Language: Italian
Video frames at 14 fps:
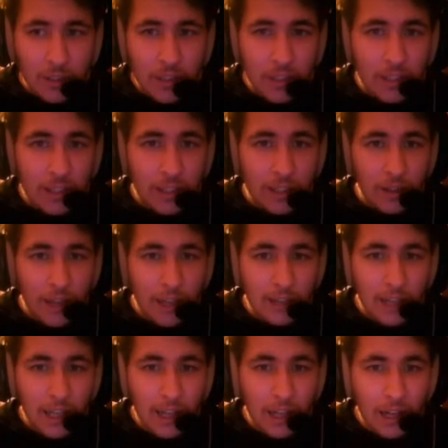lì,
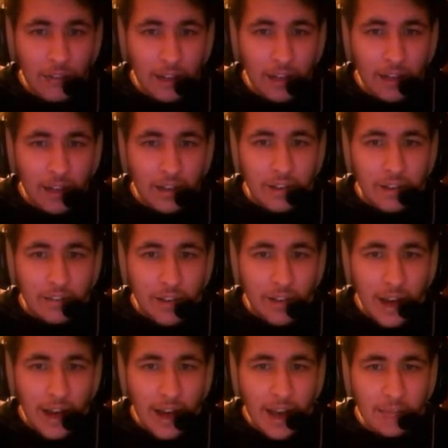guarda, va...
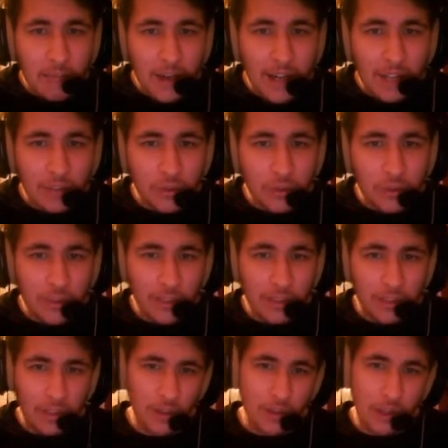Vai, spacca tutto,
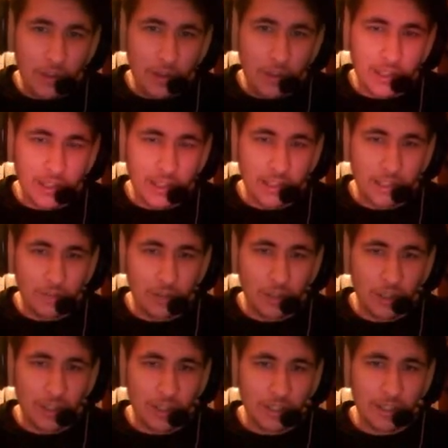tanto è solo la nostra
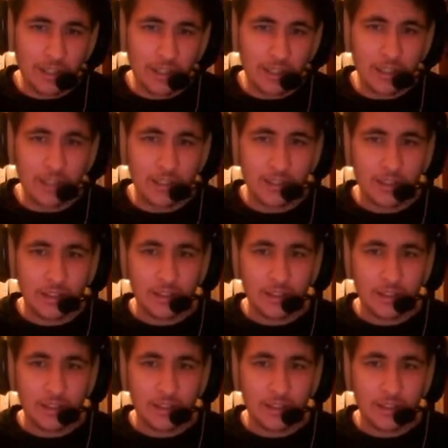cassaforte.